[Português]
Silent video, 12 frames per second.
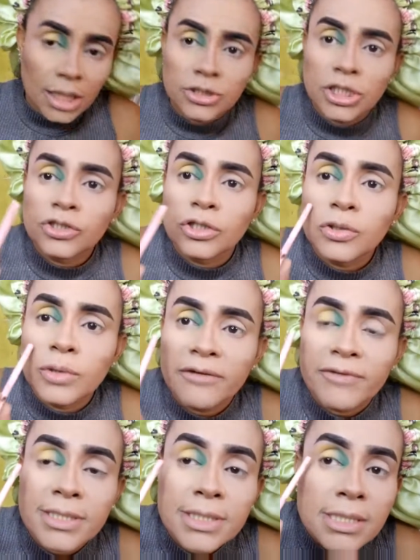Gente, eu não ia
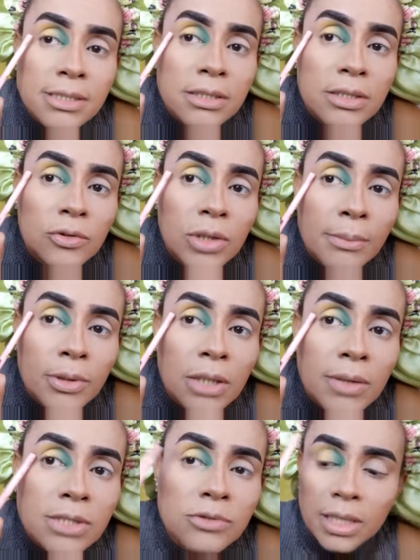fazer assim, eu não ia
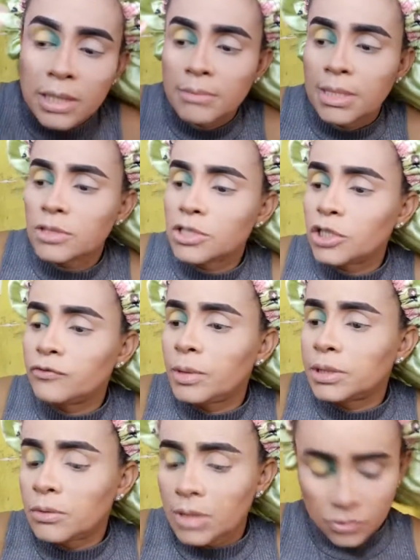botar o azul aqui, mas acho que eu vou
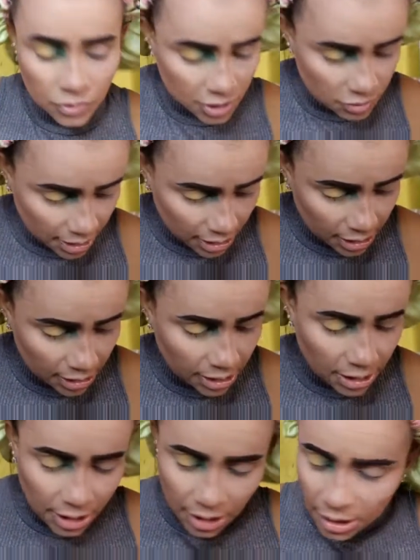botar um azulzinho aqui.